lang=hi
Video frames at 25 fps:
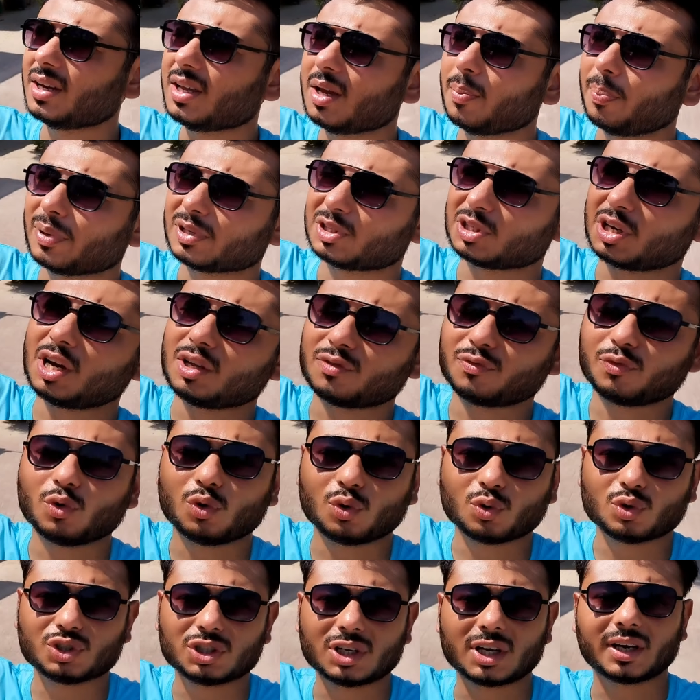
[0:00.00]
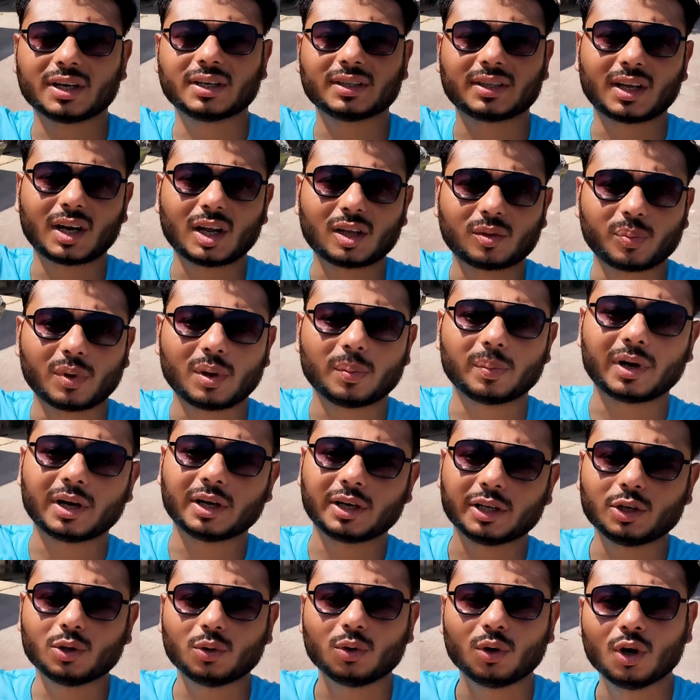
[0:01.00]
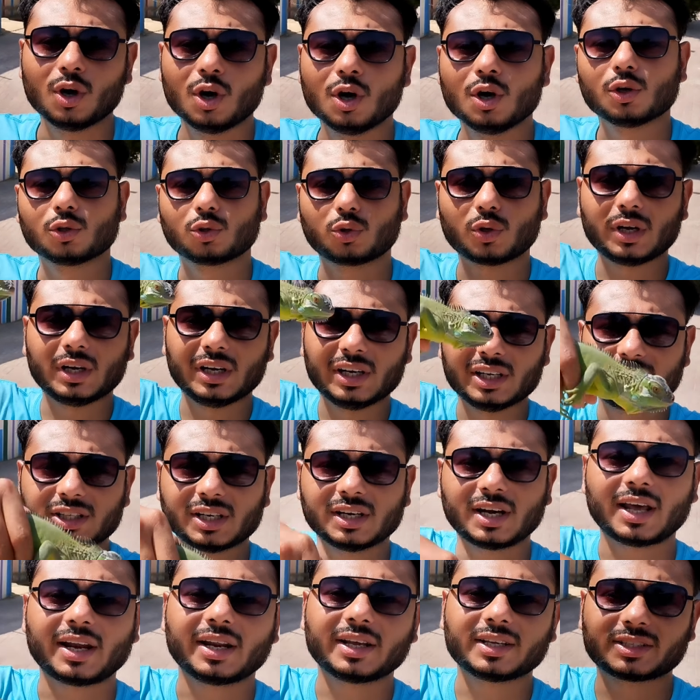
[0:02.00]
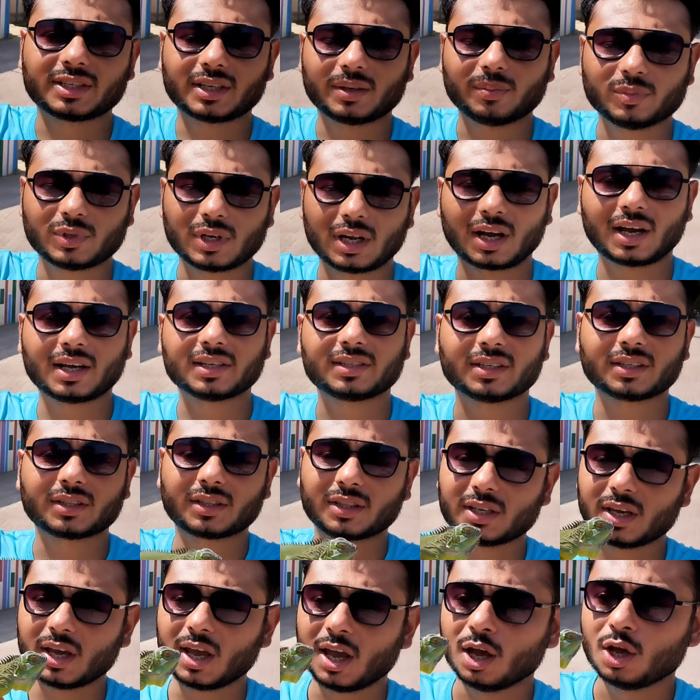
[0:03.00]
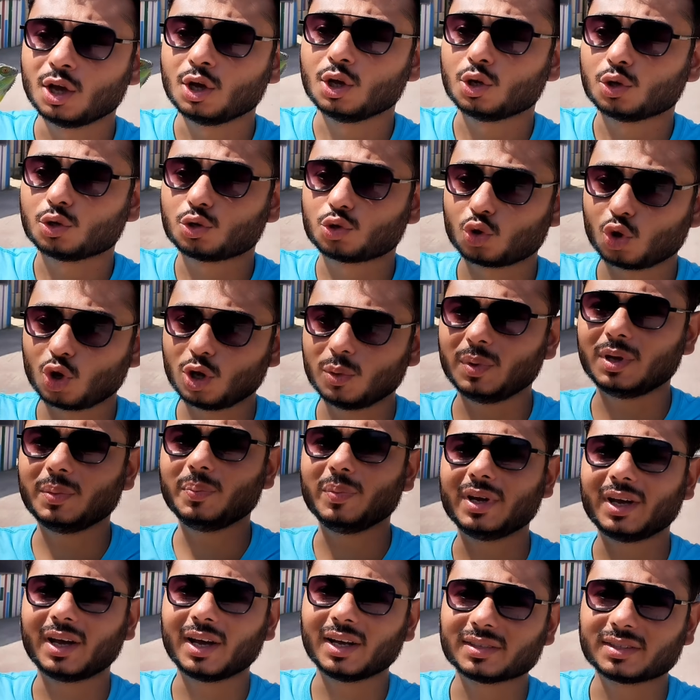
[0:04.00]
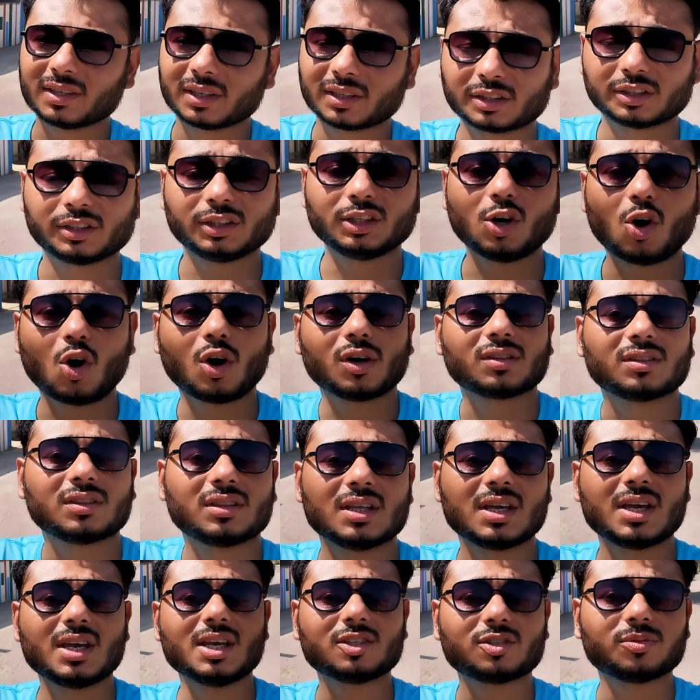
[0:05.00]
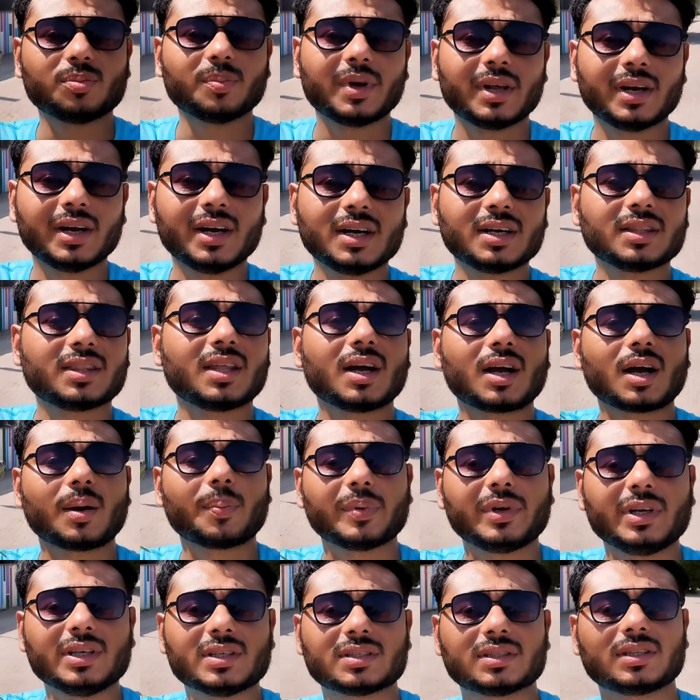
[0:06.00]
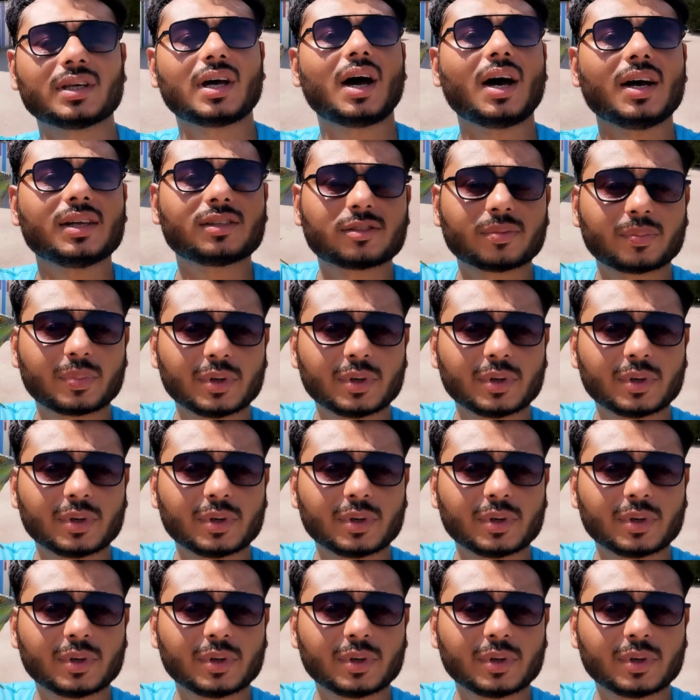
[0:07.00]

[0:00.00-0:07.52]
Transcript: है यानी ये 50 फुट ऊंचे अगर दरख्त पे बैठी हो तो ये नीचे डायरेक्ट जंप लगा सकती है स्विमिंग भी कर सकती है और 30 मिनट तक अपनी सांस